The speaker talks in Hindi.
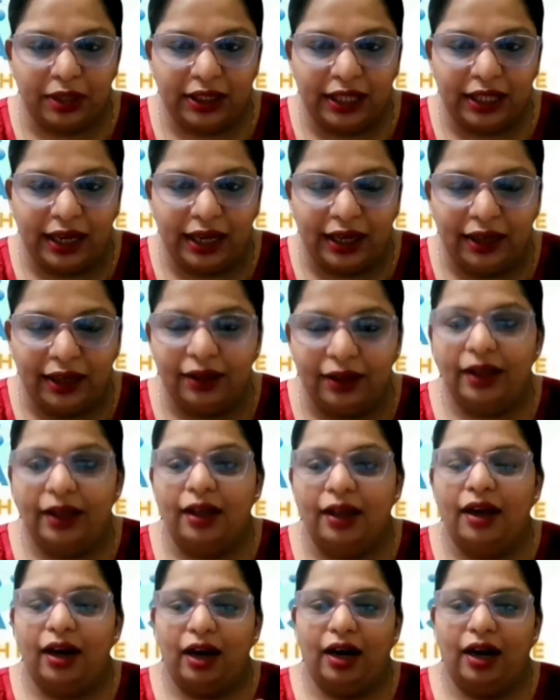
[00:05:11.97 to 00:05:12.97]
बताए
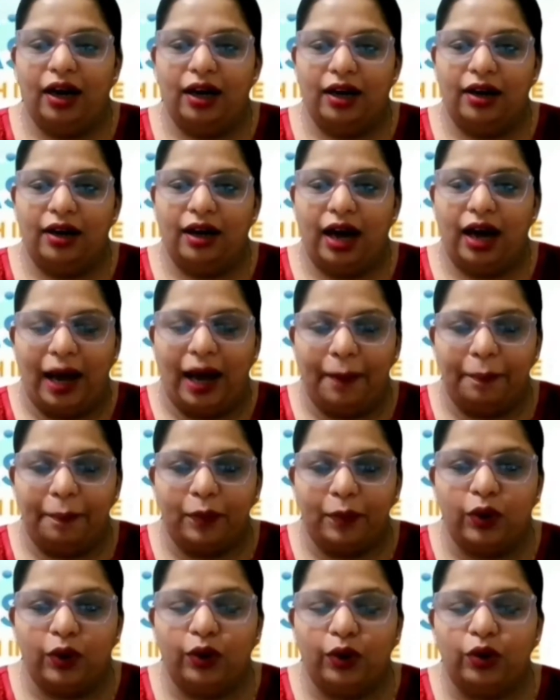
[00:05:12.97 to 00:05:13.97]

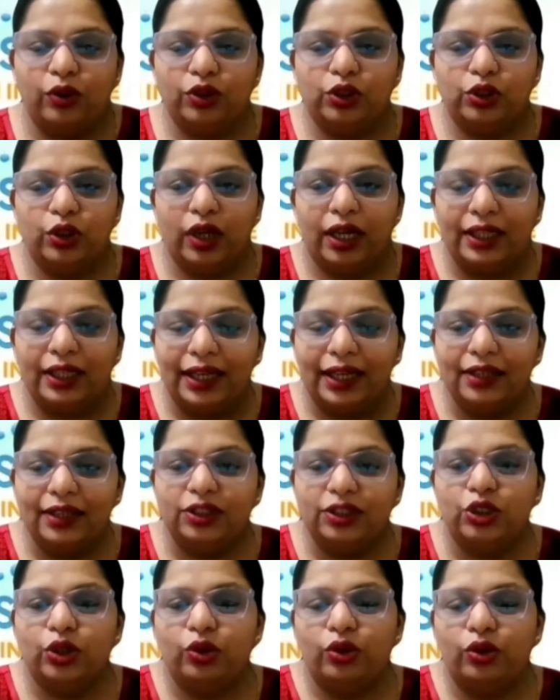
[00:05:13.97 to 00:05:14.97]
आपको जो
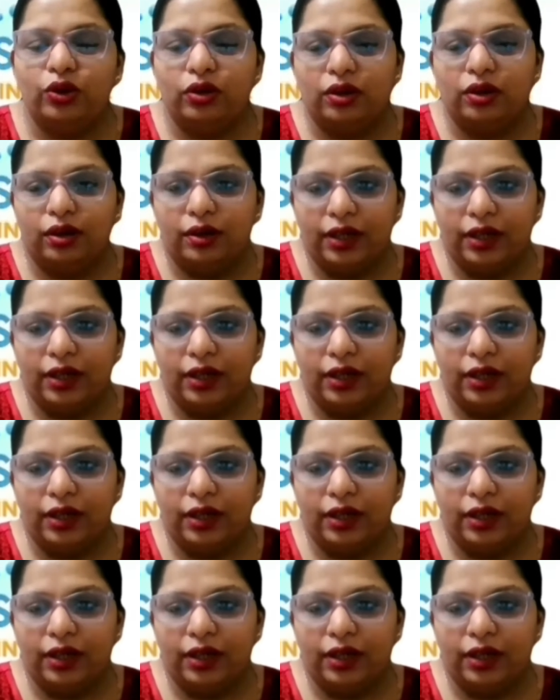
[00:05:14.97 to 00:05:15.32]
अदर जो